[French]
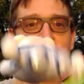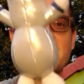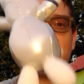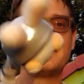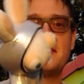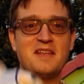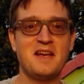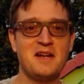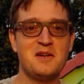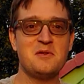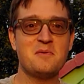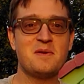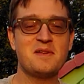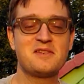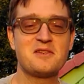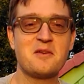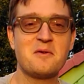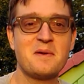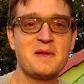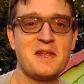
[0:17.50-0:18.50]
Salut
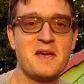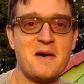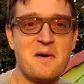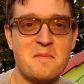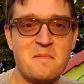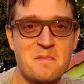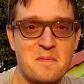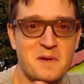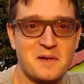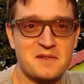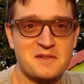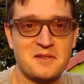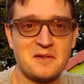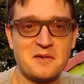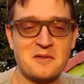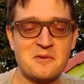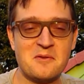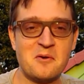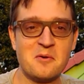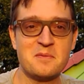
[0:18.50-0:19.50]
messieurs, mesdames,
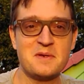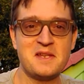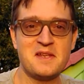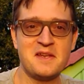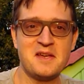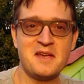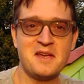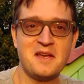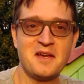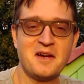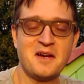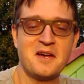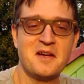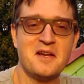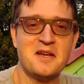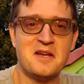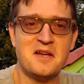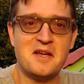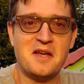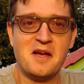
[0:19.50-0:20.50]
personnes non binaires.
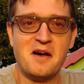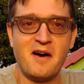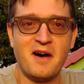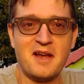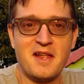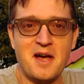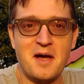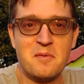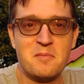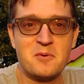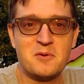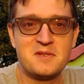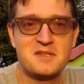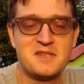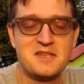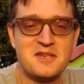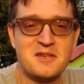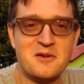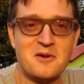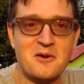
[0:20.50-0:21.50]
Alors un
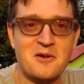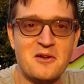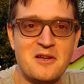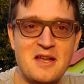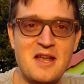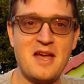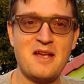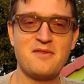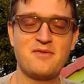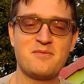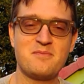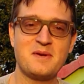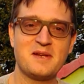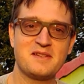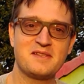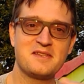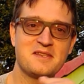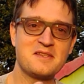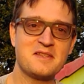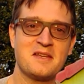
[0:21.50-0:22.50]
petit euh, live
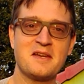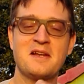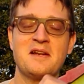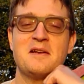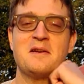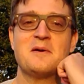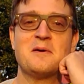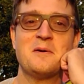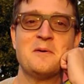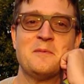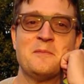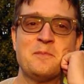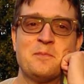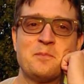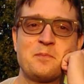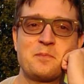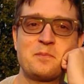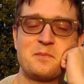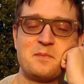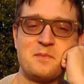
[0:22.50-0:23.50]
matinal, euh,
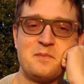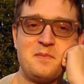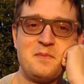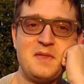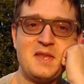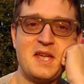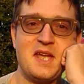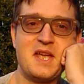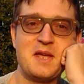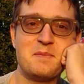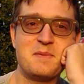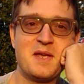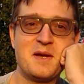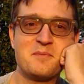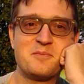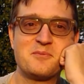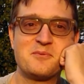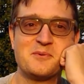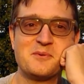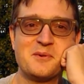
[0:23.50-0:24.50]
eh
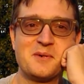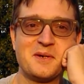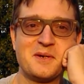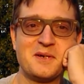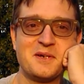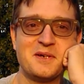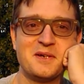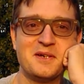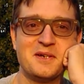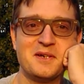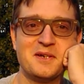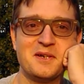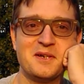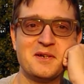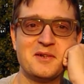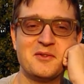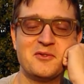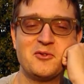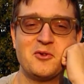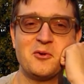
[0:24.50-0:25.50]
bien pour
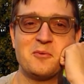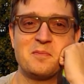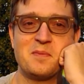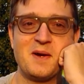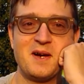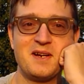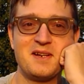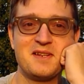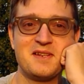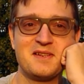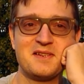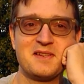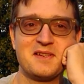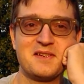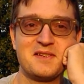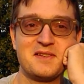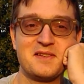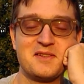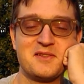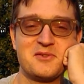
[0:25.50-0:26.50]
euh, te parler
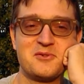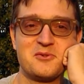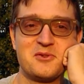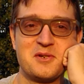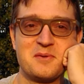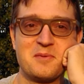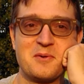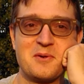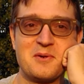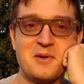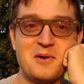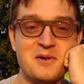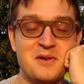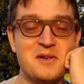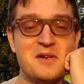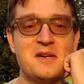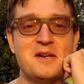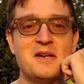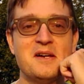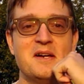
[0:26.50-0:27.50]
d'un sujet brûlant.
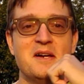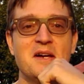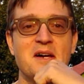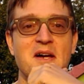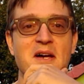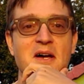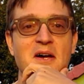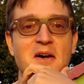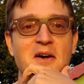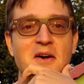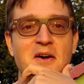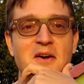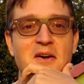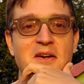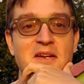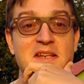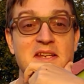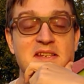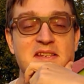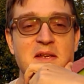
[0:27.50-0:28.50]

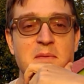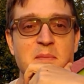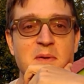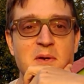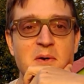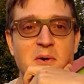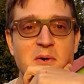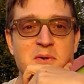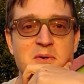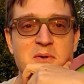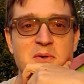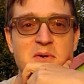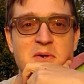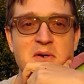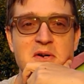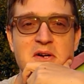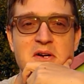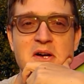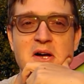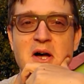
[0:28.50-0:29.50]
Qui s'appelle Orio
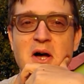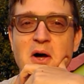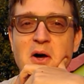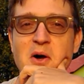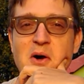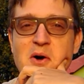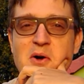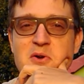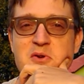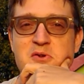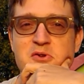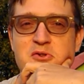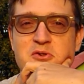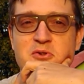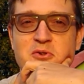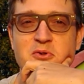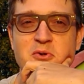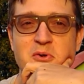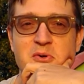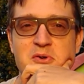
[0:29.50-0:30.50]
euh, le
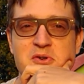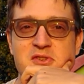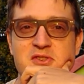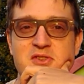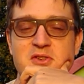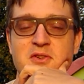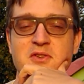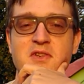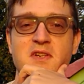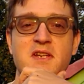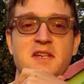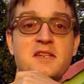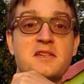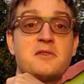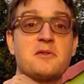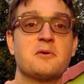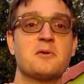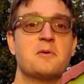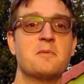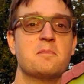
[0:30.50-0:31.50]
jeu de rôle centré
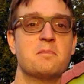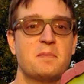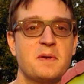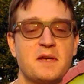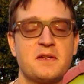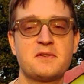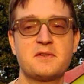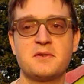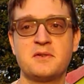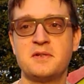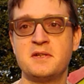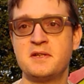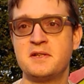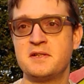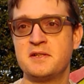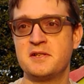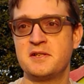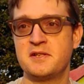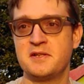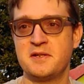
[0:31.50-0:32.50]
sur le
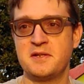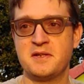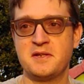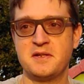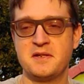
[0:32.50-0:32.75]
personnage.